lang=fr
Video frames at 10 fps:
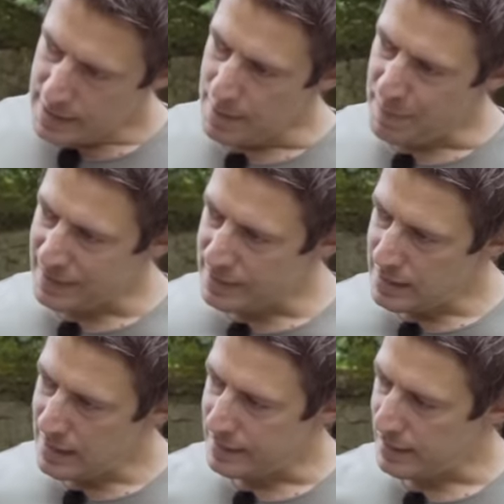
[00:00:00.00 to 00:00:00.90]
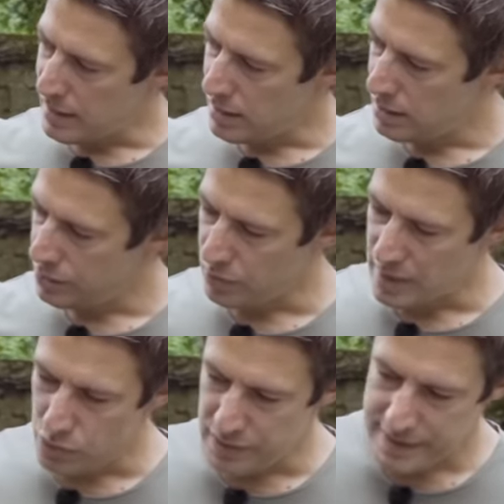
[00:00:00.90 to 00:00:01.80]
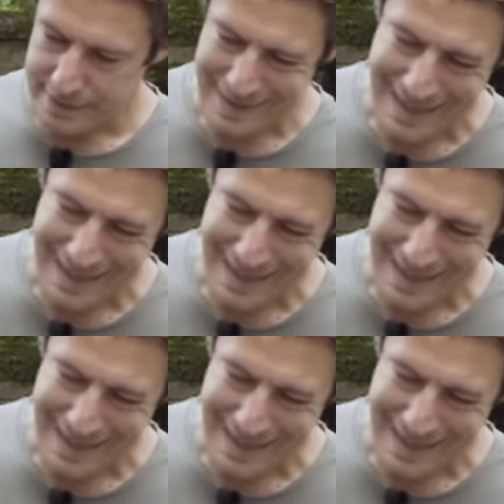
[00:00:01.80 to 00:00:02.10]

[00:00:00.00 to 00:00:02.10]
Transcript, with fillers: les parties latérales de la lunette